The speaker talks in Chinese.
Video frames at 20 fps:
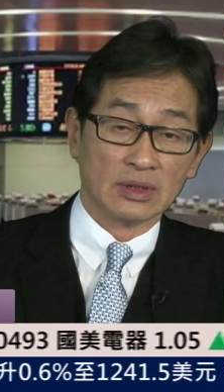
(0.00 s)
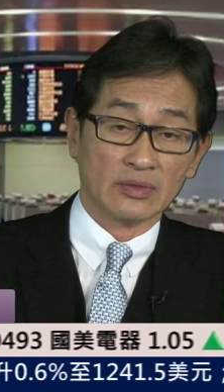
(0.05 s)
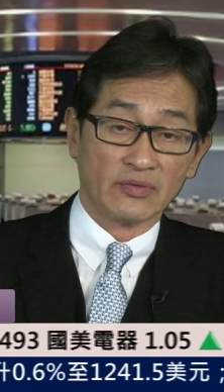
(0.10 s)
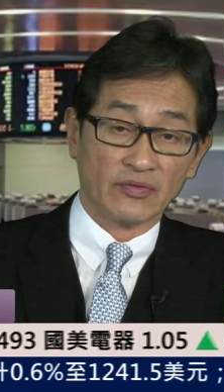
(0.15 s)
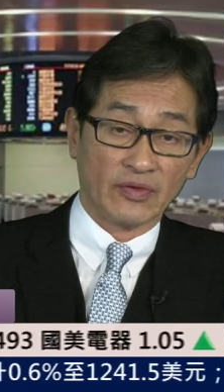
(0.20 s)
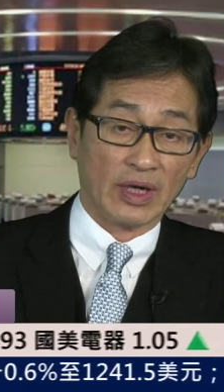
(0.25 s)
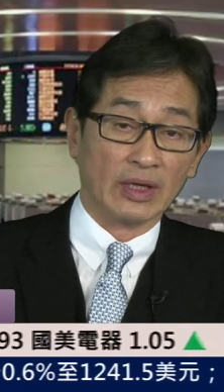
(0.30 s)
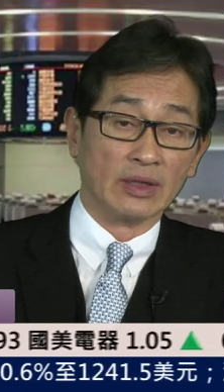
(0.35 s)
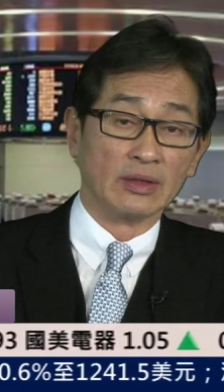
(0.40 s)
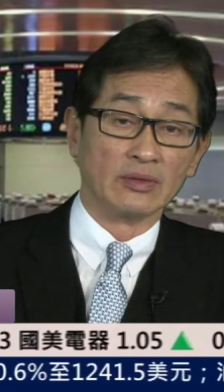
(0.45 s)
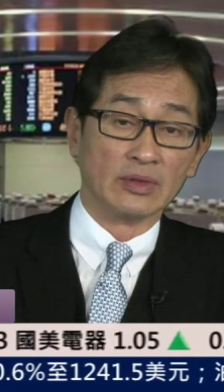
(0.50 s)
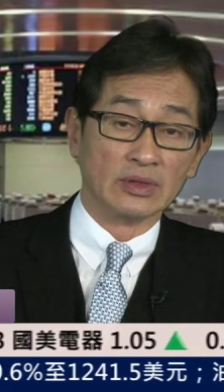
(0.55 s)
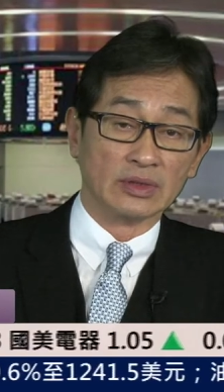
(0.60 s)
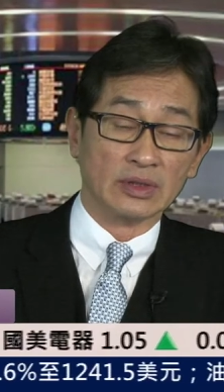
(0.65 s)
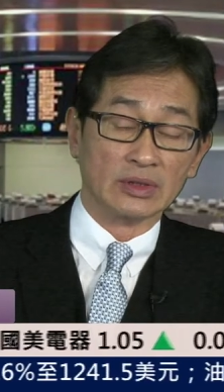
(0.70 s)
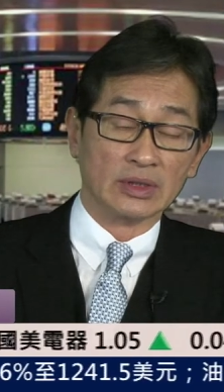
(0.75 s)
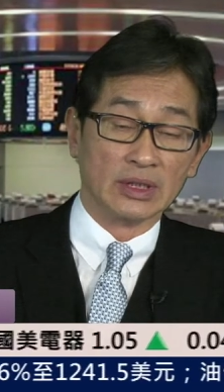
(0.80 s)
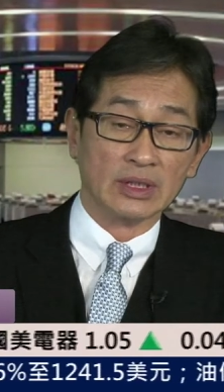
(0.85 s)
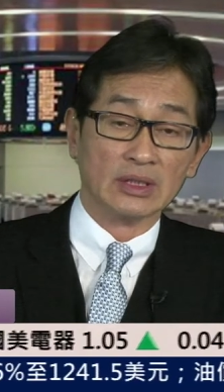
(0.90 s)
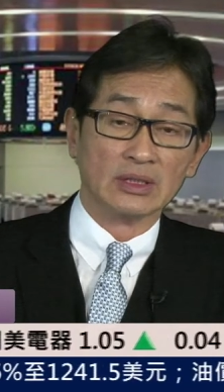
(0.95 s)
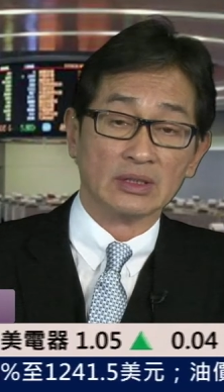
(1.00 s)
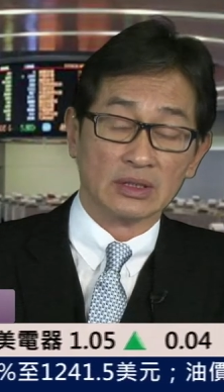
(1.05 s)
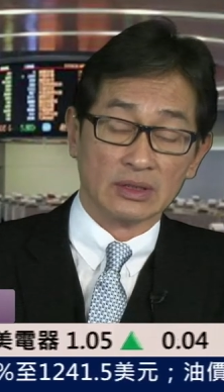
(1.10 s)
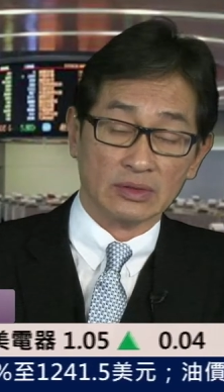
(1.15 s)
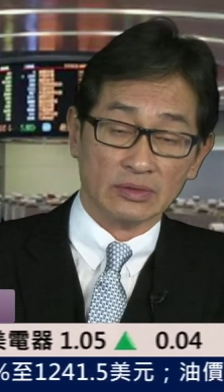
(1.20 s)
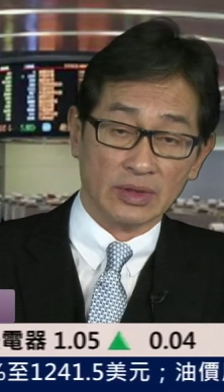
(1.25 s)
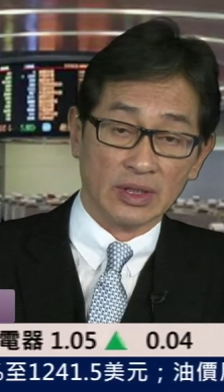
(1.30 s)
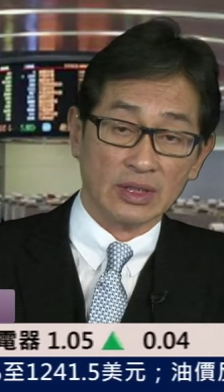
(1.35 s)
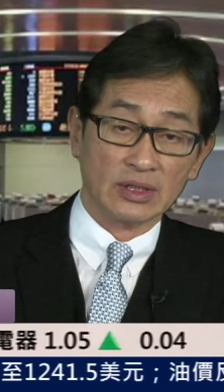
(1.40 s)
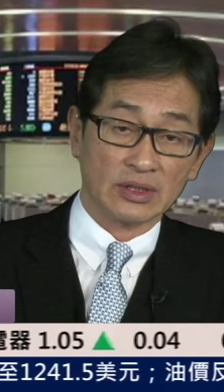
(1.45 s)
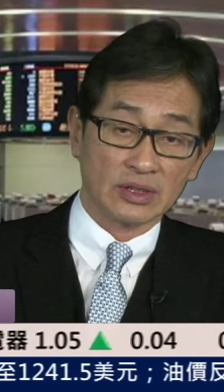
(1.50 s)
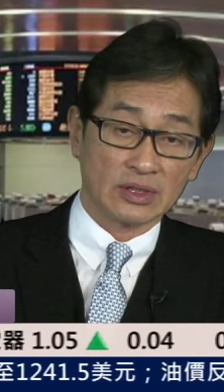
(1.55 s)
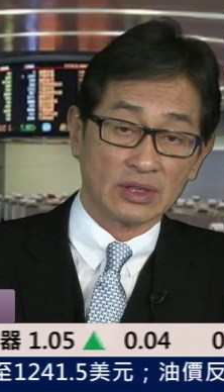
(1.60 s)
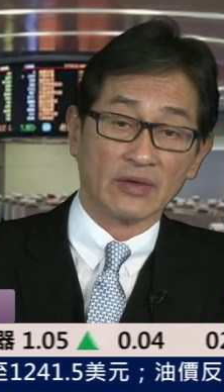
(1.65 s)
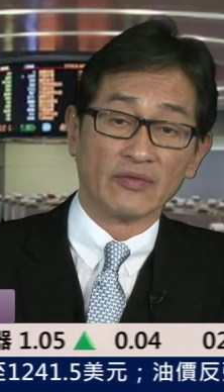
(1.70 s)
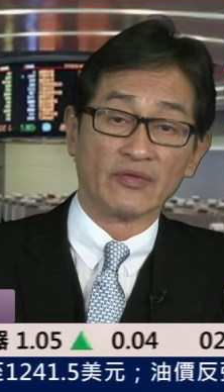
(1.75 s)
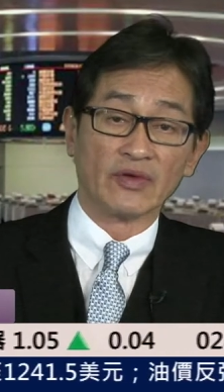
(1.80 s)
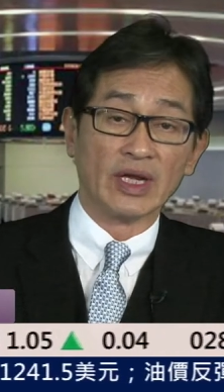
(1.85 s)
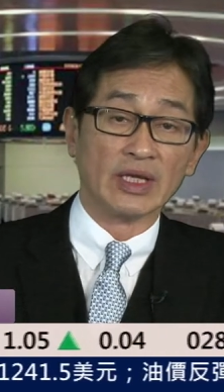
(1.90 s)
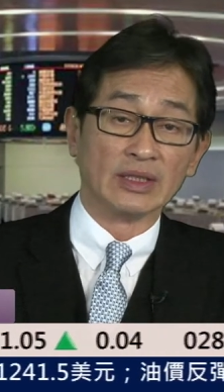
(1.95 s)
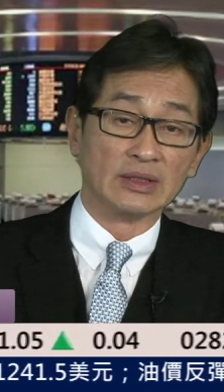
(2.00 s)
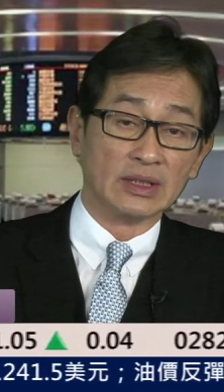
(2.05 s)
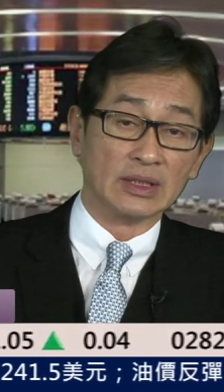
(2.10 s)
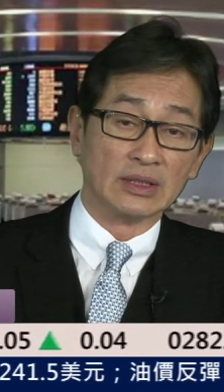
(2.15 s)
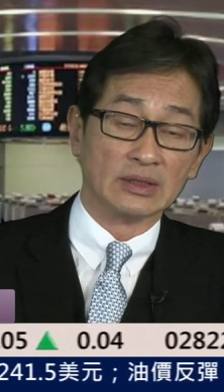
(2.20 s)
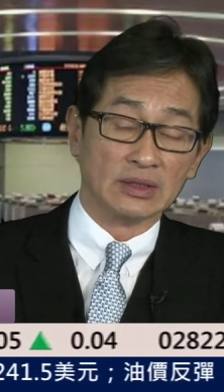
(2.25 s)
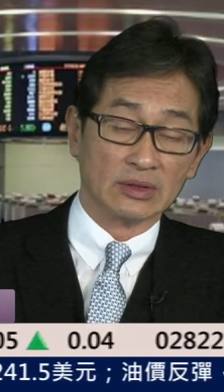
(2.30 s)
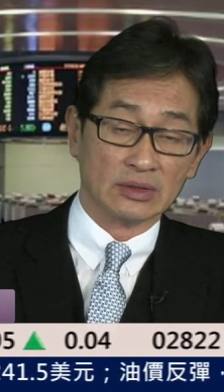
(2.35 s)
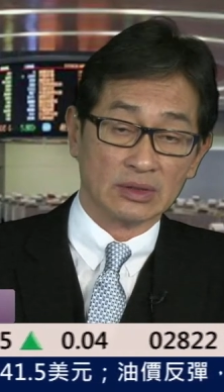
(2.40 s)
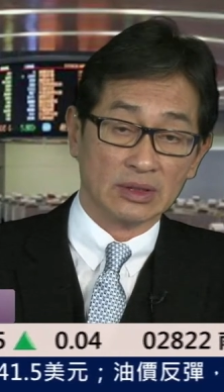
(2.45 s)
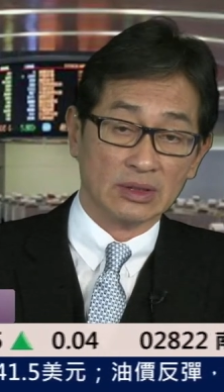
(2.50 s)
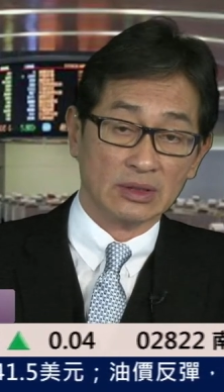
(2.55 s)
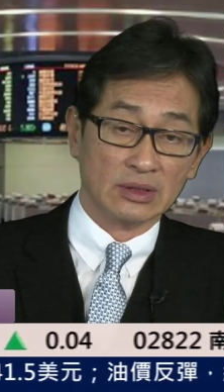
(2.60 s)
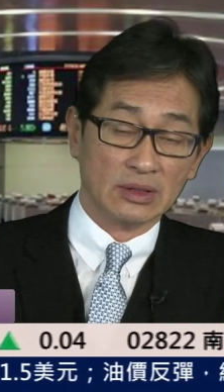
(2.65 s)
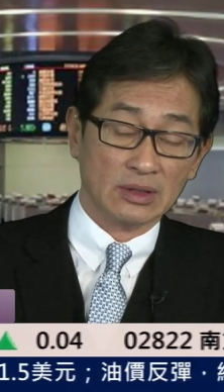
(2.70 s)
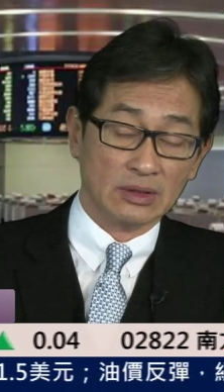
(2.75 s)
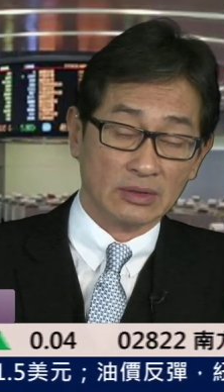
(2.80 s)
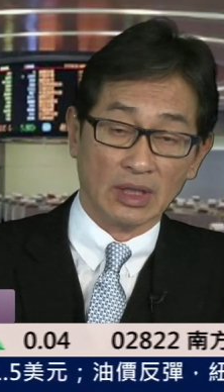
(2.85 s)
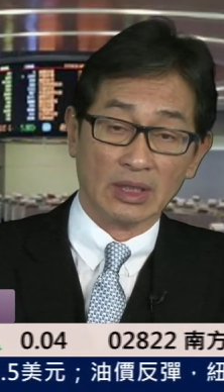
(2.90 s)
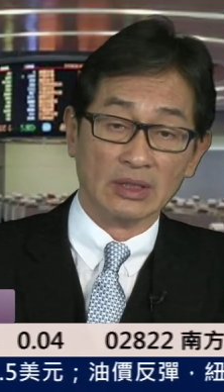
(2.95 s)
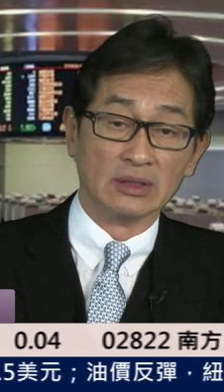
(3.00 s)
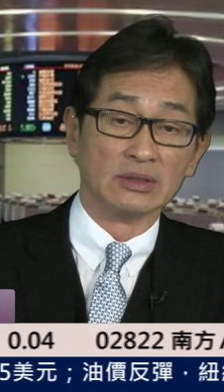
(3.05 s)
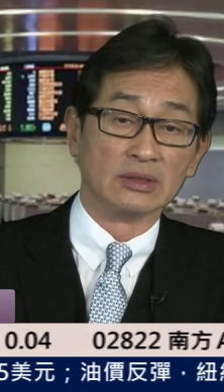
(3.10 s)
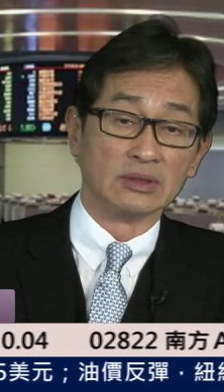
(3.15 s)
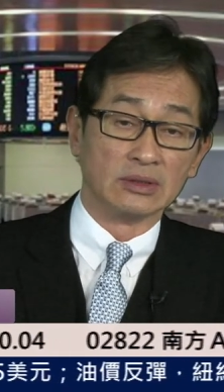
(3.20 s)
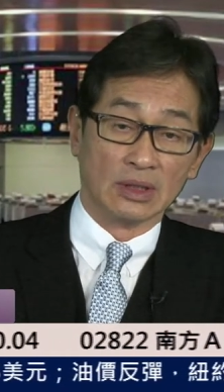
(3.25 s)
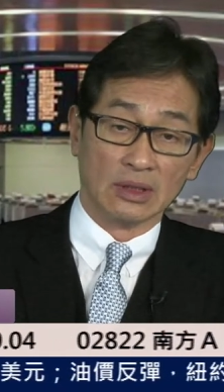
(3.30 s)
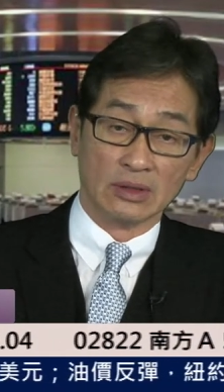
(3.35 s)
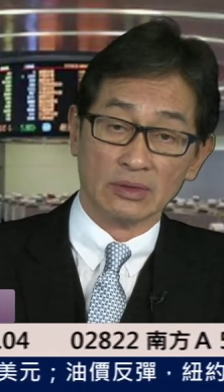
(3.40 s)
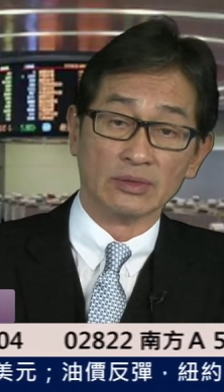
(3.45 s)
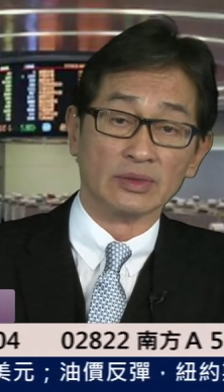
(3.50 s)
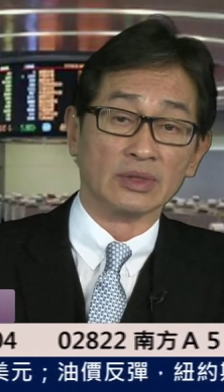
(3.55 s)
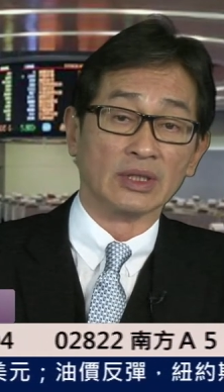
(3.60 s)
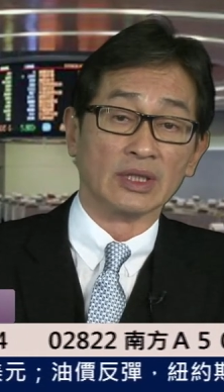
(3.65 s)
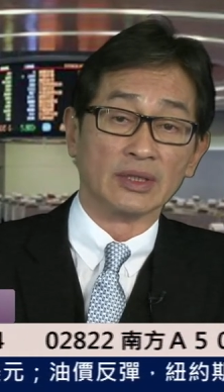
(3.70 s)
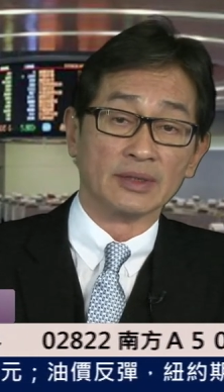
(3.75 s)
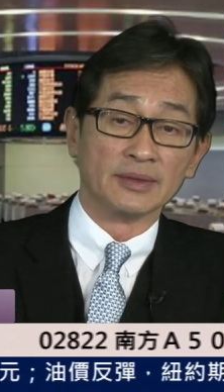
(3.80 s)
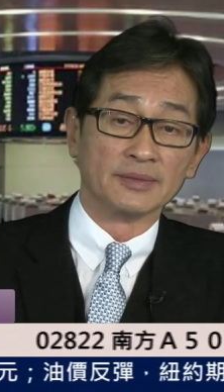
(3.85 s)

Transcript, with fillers: 反而我觉得是会 soft landing，就是软着陆的。